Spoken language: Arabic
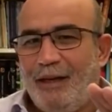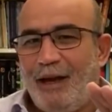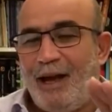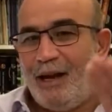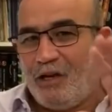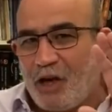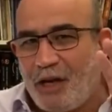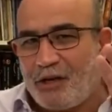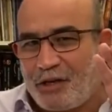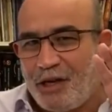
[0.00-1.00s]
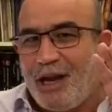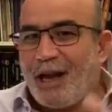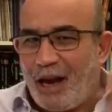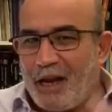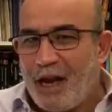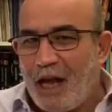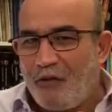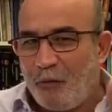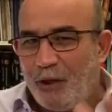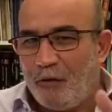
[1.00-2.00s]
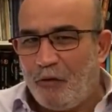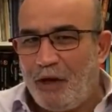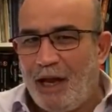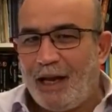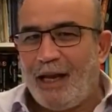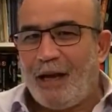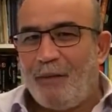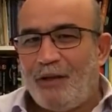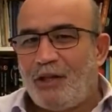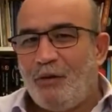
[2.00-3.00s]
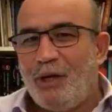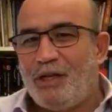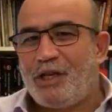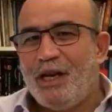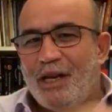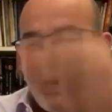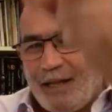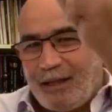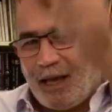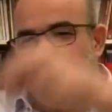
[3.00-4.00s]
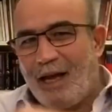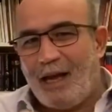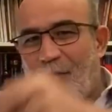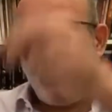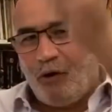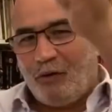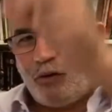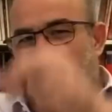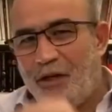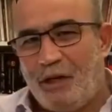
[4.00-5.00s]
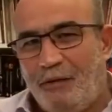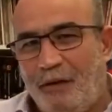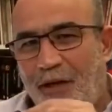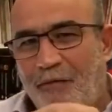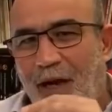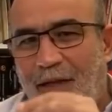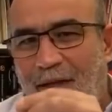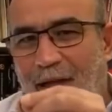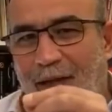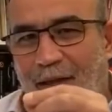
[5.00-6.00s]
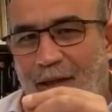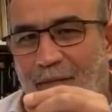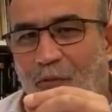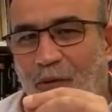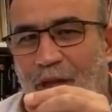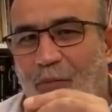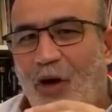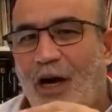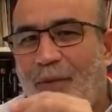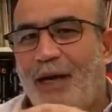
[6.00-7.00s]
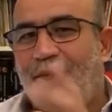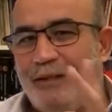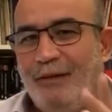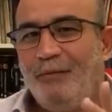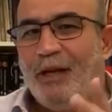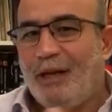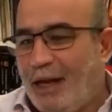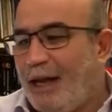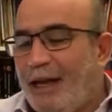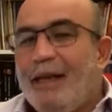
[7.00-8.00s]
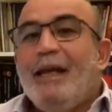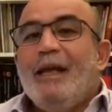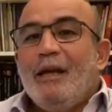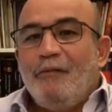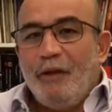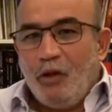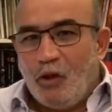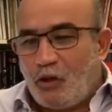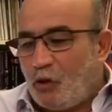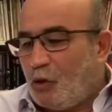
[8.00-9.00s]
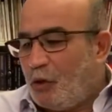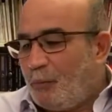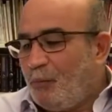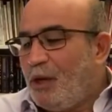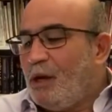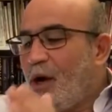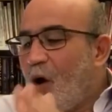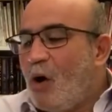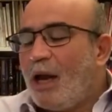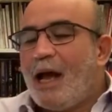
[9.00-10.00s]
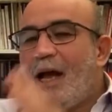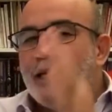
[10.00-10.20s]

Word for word: على الجيش راح نعرفوا باللي هو في الحقيقة ما يساويش حتى بلونطه في, ال... في ال... عند عند نتاع مخابرات لكن في الدستور هو القائد